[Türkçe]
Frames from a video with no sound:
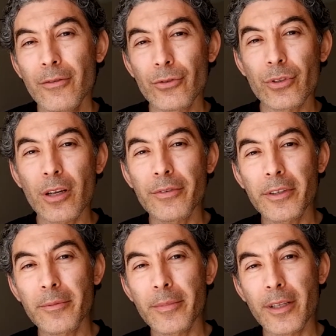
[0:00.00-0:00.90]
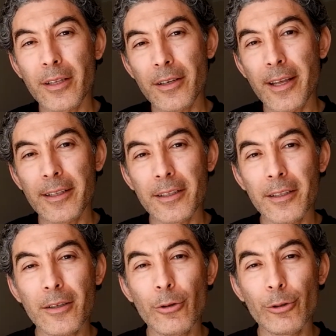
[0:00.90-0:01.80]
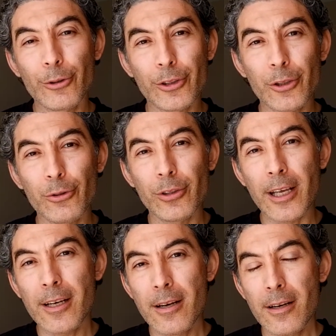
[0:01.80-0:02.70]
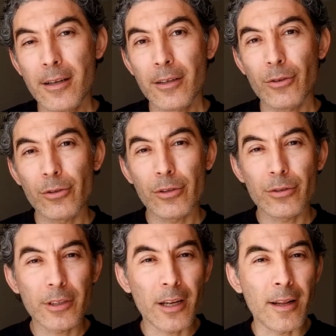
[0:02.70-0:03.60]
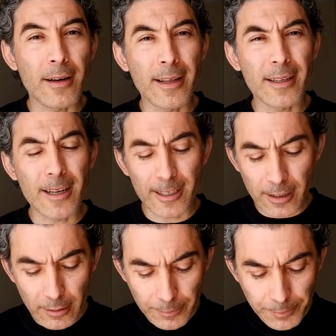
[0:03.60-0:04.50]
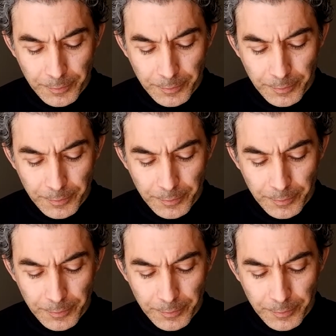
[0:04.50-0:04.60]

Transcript: fotoğrafların bile renkleri oldukça güzel. Göze hoş gelen renklerdir.